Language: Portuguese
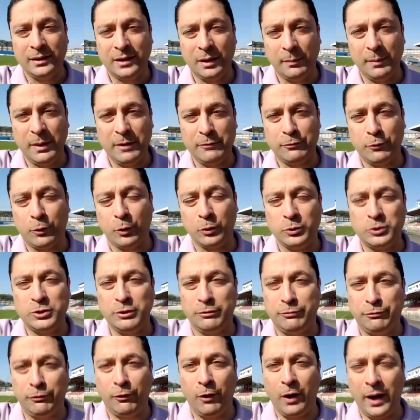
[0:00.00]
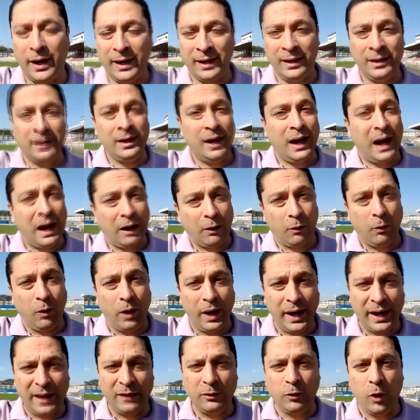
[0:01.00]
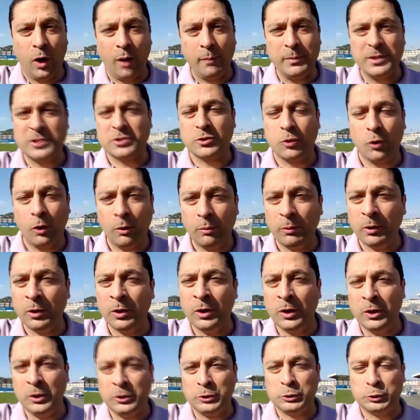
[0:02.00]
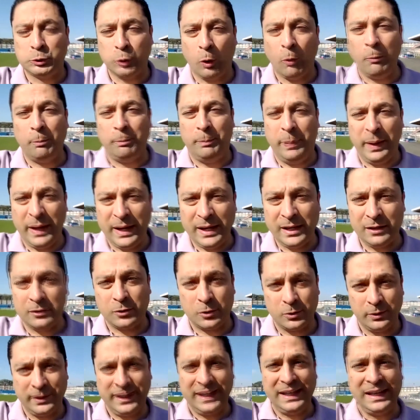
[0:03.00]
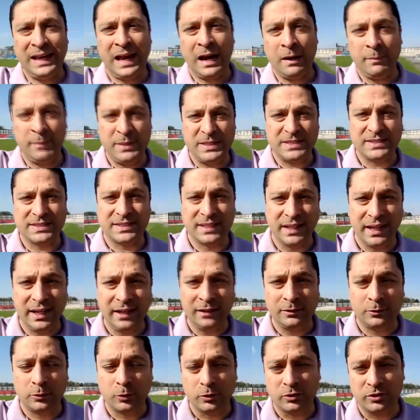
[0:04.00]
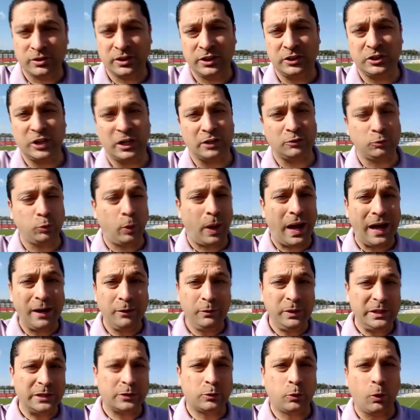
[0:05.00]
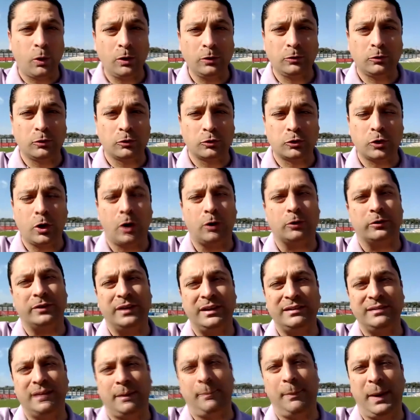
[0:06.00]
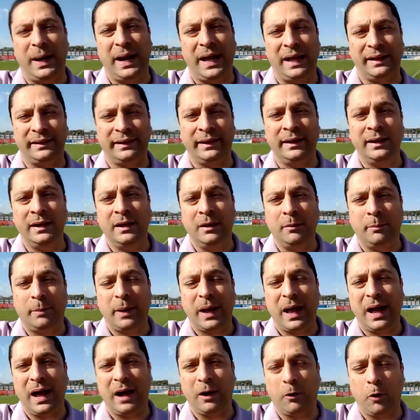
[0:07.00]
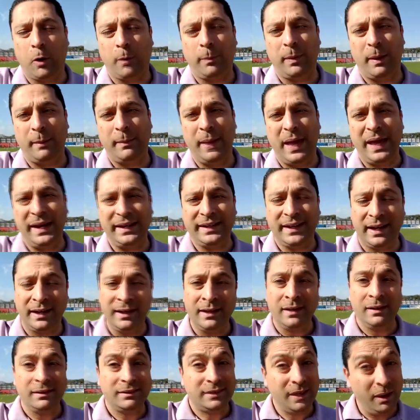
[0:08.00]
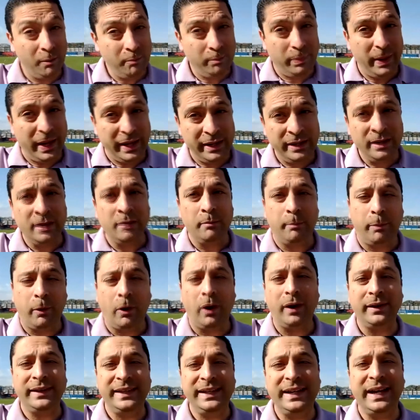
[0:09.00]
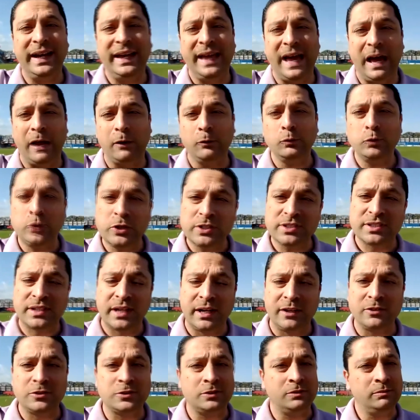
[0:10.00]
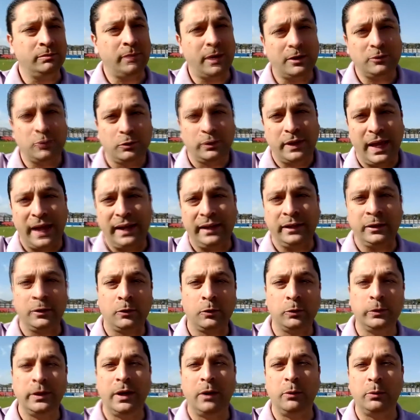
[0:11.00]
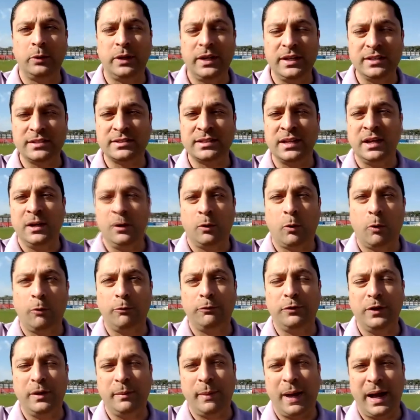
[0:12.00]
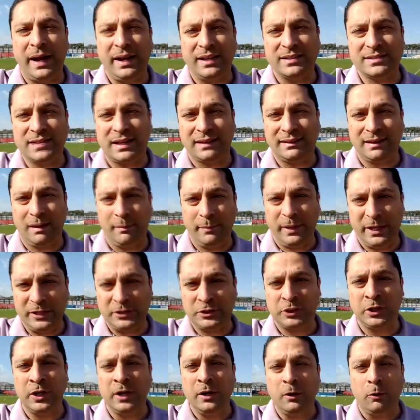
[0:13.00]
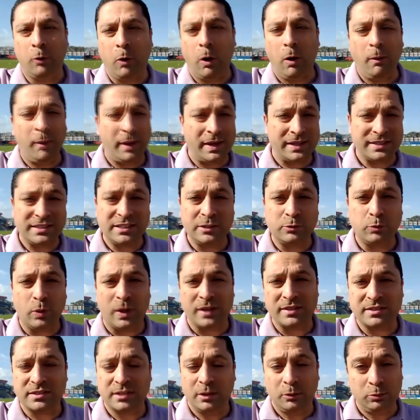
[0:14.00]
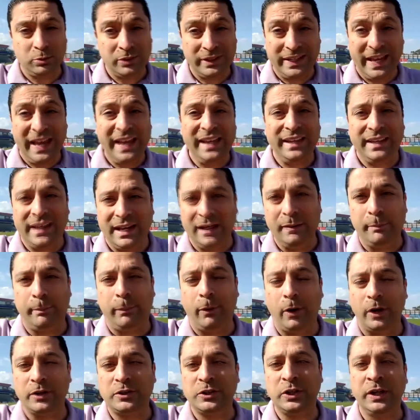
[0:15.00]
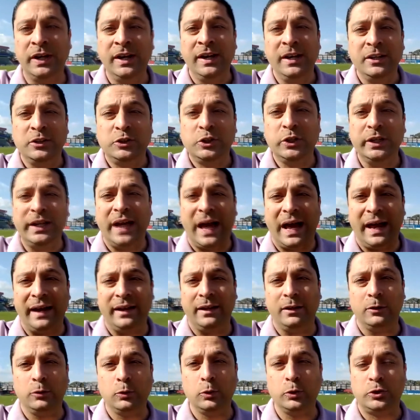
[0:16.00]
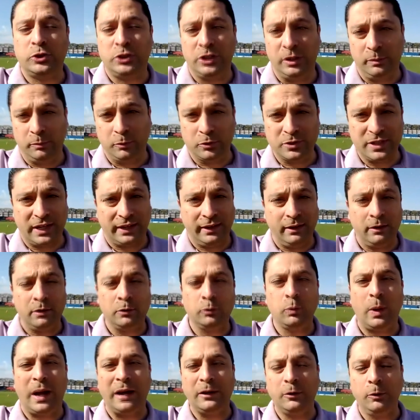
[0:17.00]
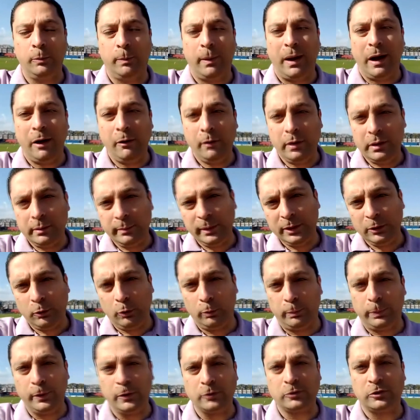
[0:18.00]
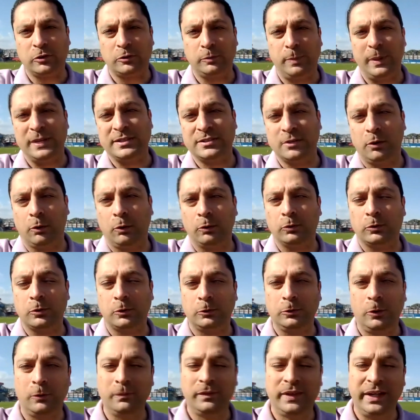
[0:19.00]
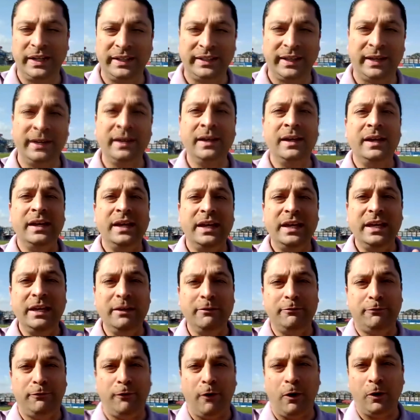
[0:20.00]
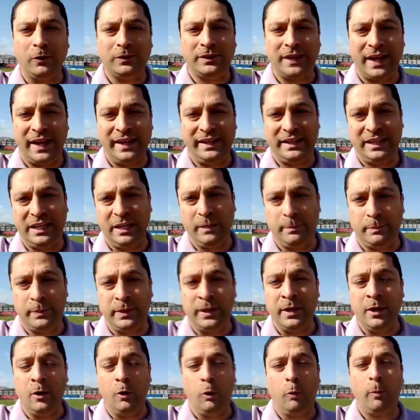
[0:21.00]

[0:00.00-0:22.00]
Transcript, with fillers: também ficou de fora. Agora, nomes como João Pedro, Guilherme Santos, que já atuaram em todos os jogos desde a parada para a Copa América, também podem ganhar um descanso, mas o técnico não quis confirmar exatamente qual a situação, quem que ele pode tirar do time. O zagueiro Eduardo Bauerman cumpriu suspensão contra o Londrina e volta à equipe.